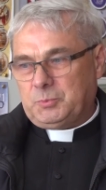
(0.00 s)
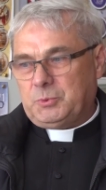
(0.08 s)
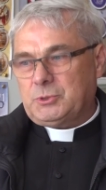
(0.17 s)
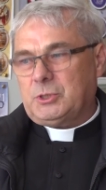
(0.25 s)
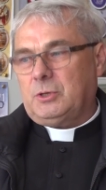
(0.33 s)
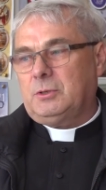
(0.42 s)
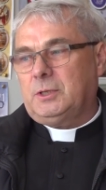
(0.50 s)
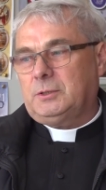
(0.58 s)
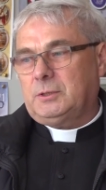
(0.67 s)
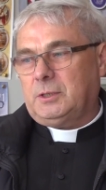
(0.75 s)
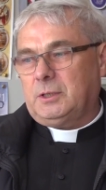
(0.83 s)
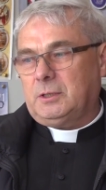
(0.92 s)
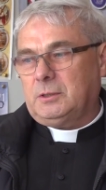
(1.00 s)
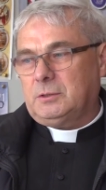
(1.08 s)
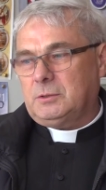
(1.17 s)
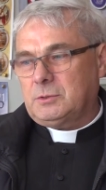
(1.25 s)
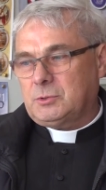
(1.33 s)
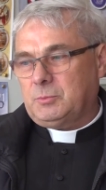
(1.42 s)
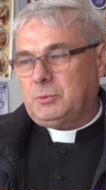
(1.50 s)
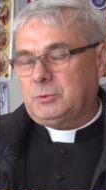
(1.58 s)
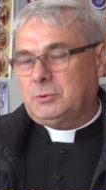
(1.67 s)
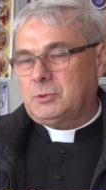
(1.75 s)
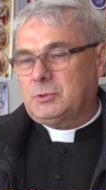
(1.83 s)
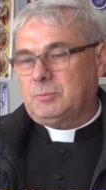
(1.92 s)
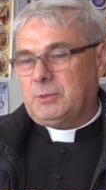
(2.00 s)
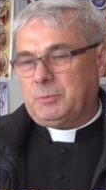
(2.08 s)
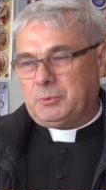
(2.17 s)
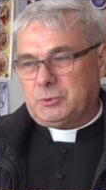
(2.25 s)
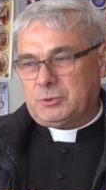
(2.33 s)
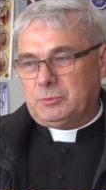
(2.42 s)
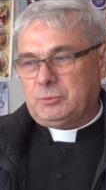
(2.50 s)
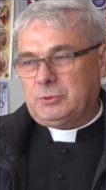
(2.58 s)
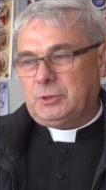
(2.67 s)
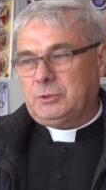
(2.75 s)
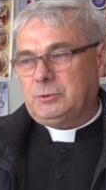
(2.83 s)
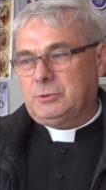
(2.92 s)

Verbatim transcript: podzielone te soboty są na poszczególne